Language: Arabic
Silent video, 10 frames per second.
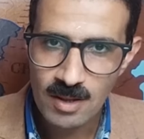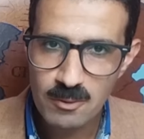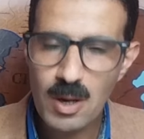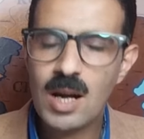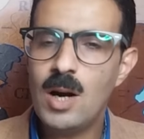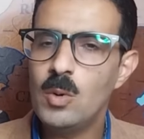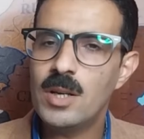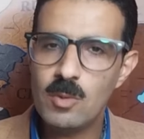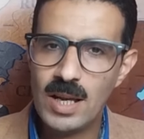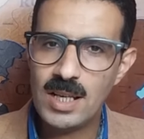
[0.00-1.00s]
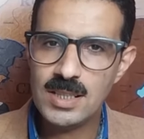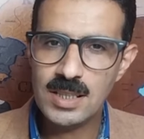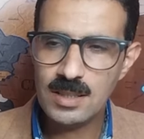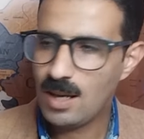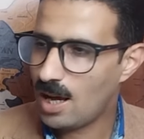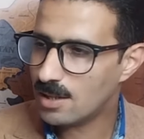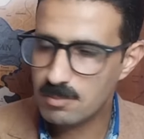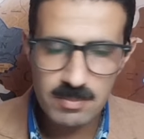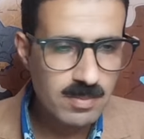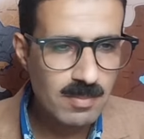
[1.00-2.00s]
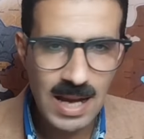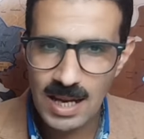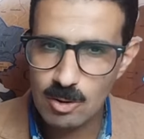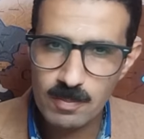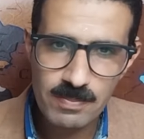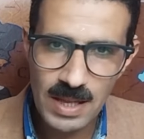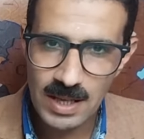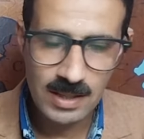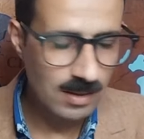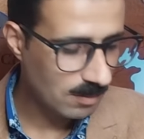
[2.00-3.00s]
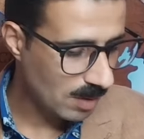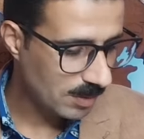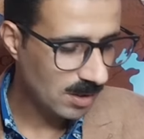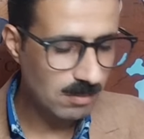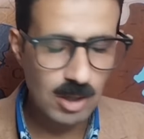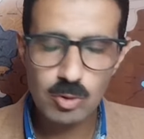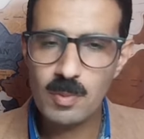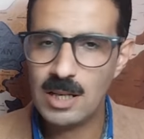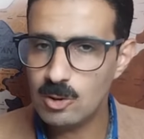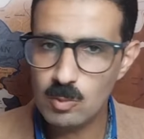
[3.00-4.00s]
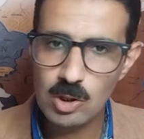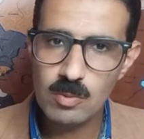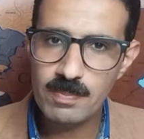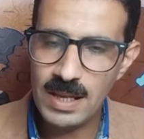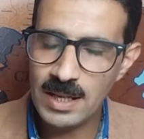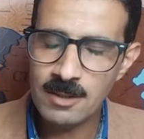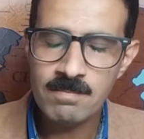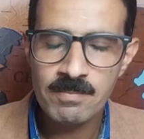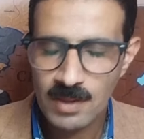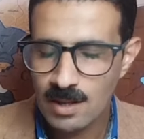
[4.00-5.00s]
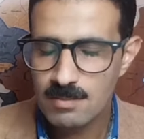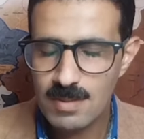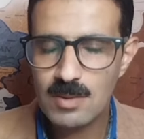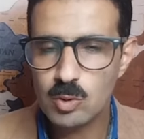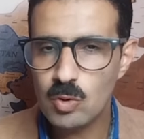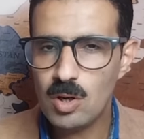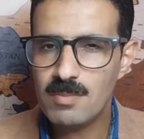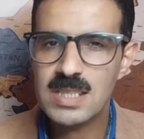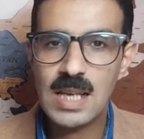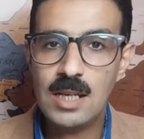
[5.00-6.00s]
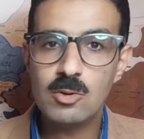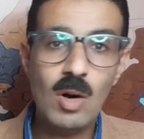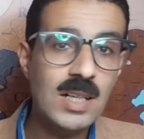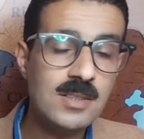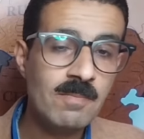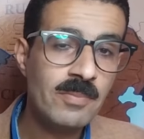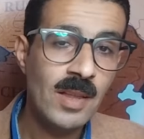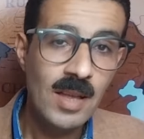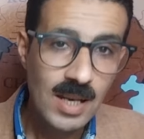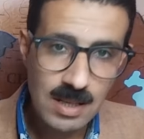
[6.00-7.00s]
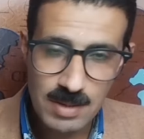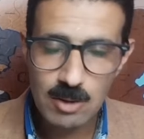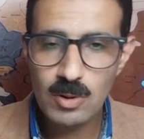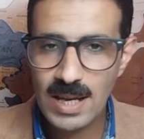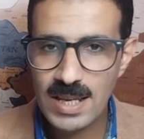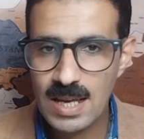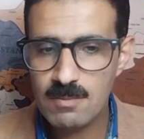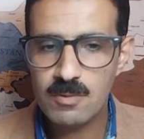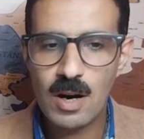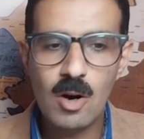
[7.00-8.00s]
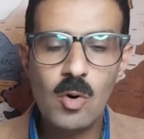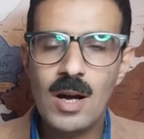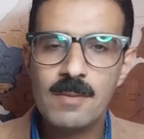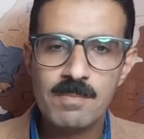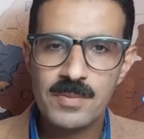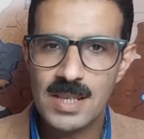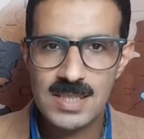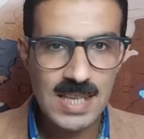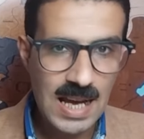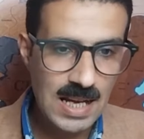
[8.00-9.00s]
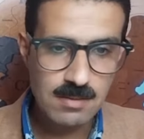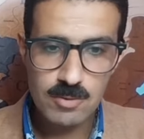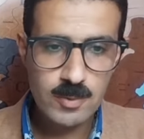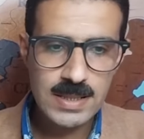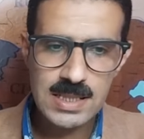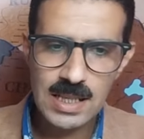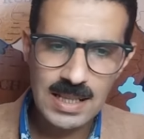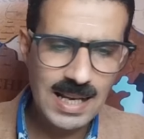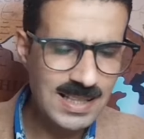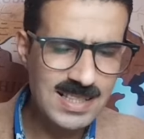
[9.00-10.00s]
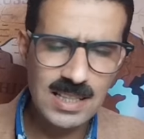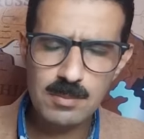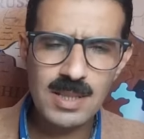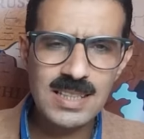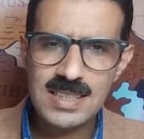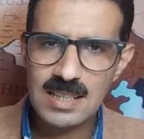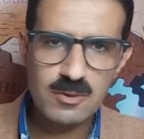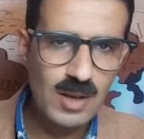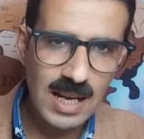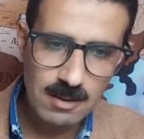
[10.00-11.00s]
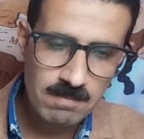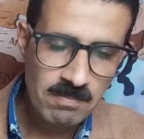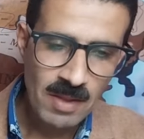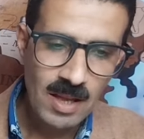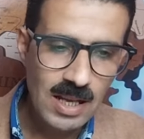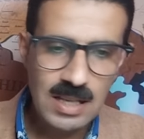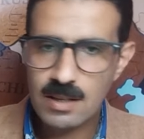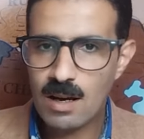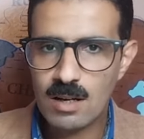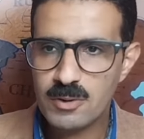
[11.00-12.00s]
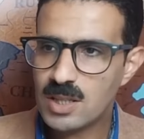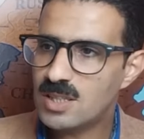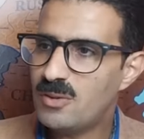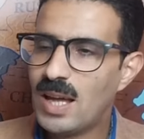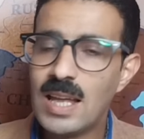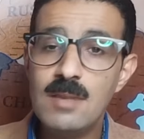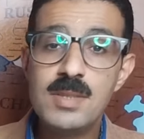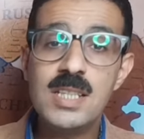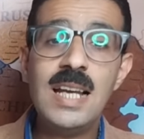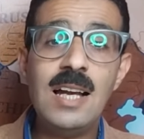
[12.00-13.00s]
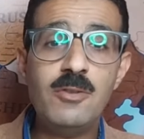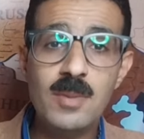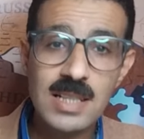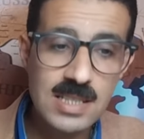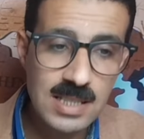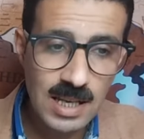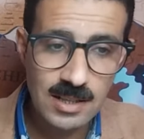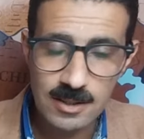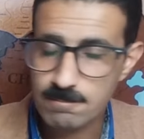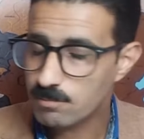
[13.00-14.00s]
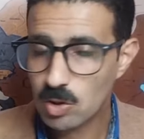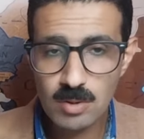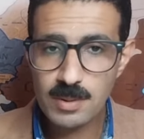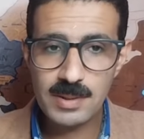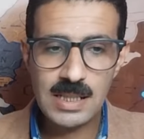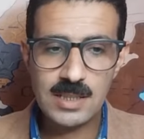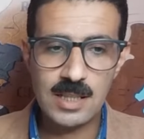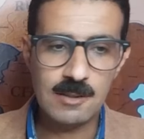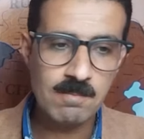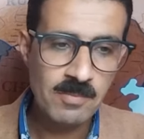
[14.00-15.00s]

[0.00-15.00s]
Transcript: فقولا واحدا الحرب مع لبنان ما بين المغضوب عليهم ولبنان موضوع مساله وقت ان لم يكن ايام فهو ساعات مش بس كده حدث غريب جدا في قلب العراق في اختفاء 50000 باكستاني رقم كبير جدا